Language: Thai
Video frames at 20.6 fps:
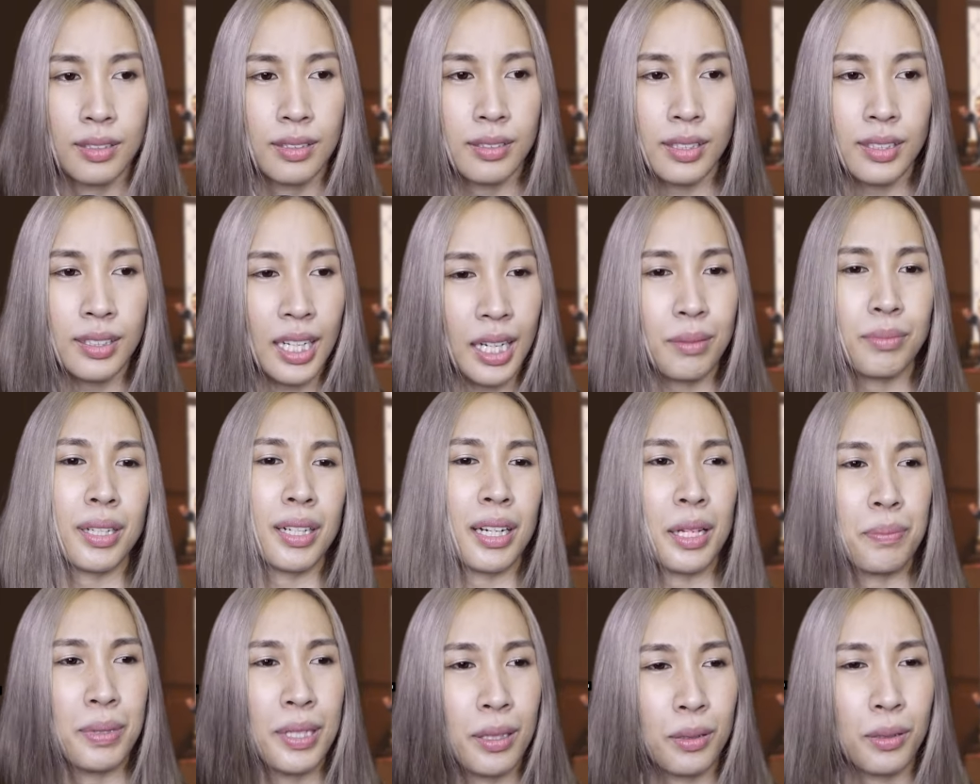ฉันทำอะไร
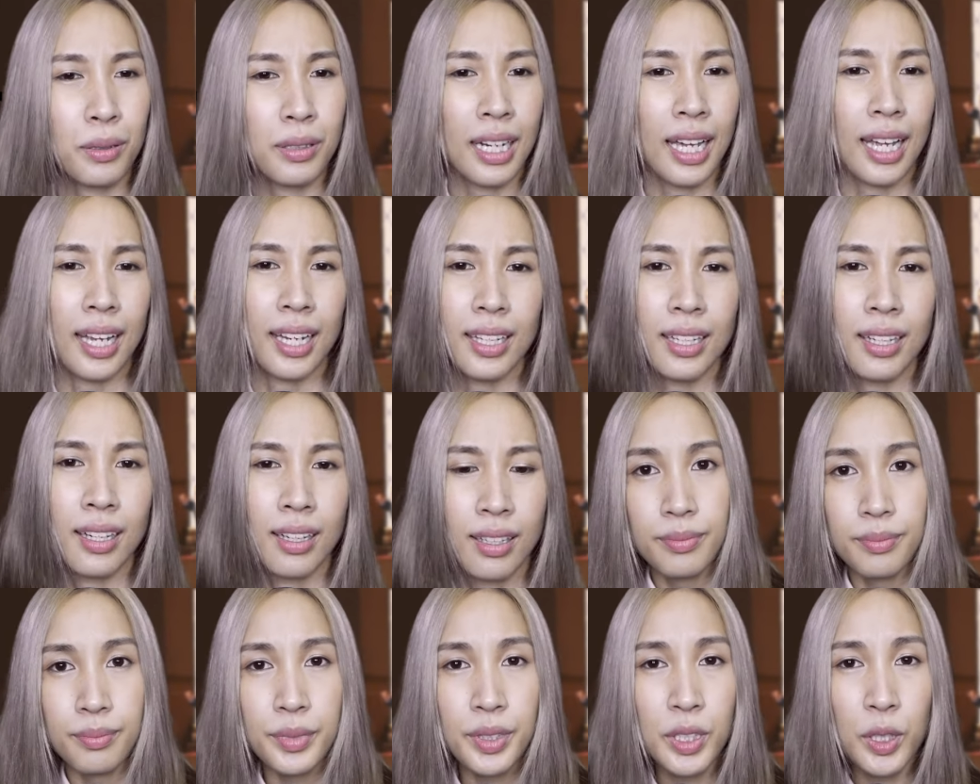ผิดตรงไหนอะ
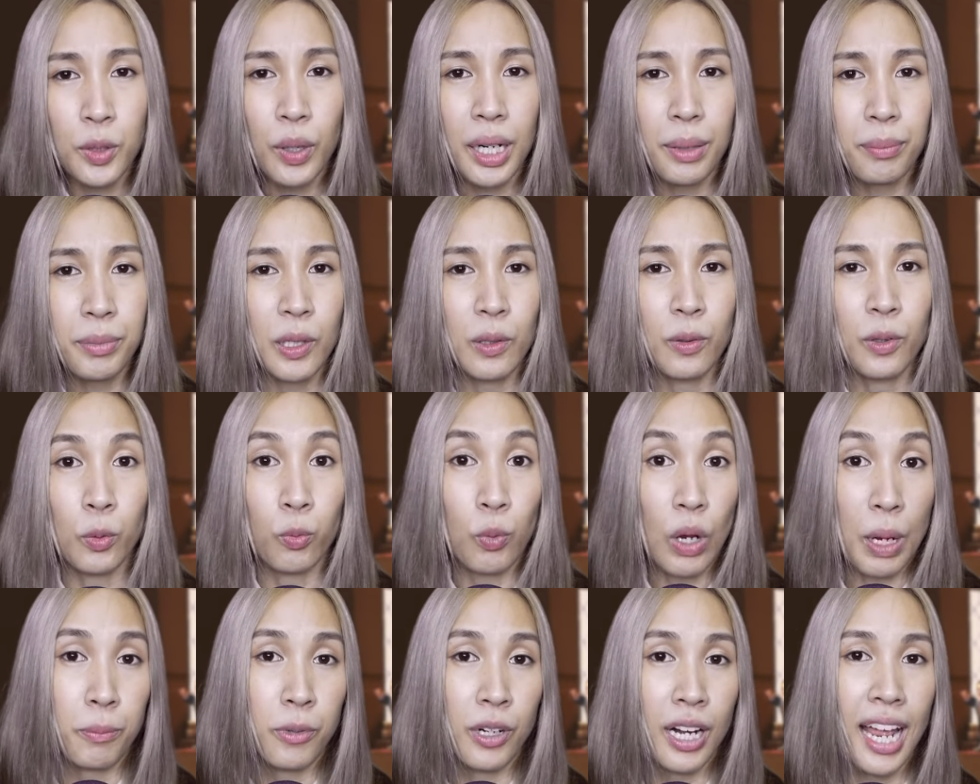เมื่อความโกรธแว
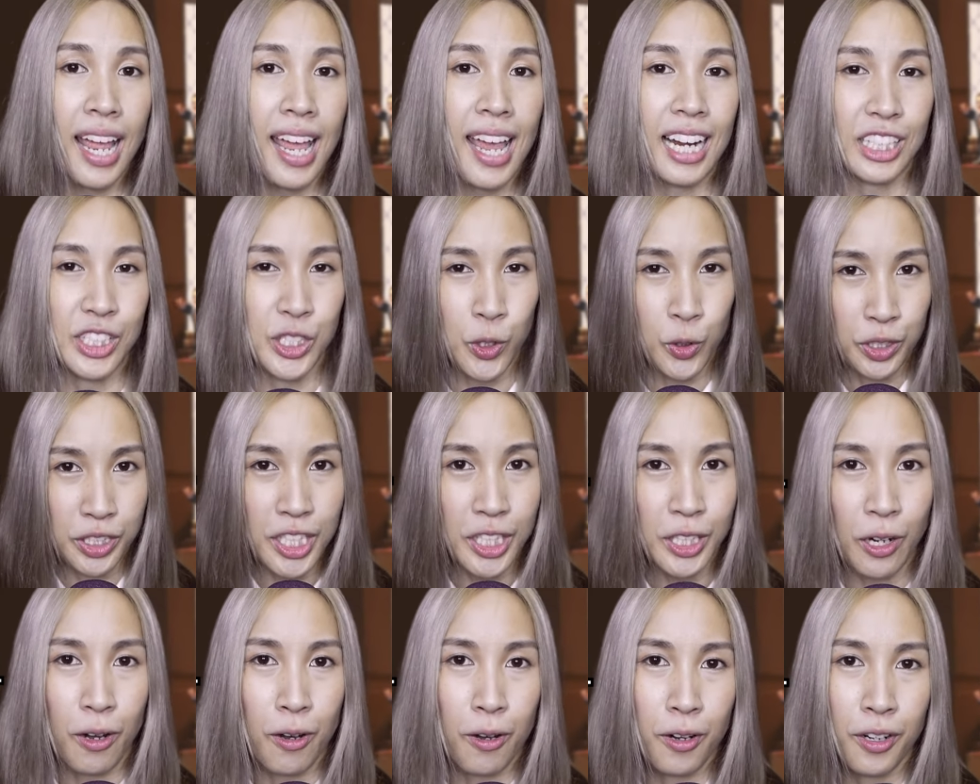บแรกชนที่
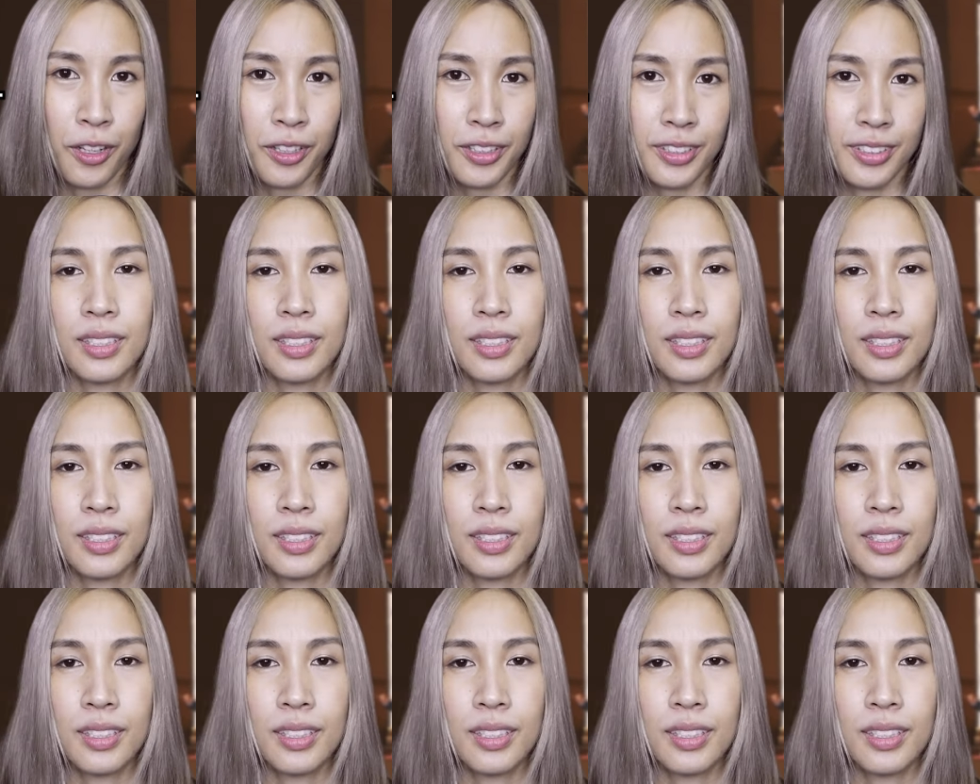ท้อง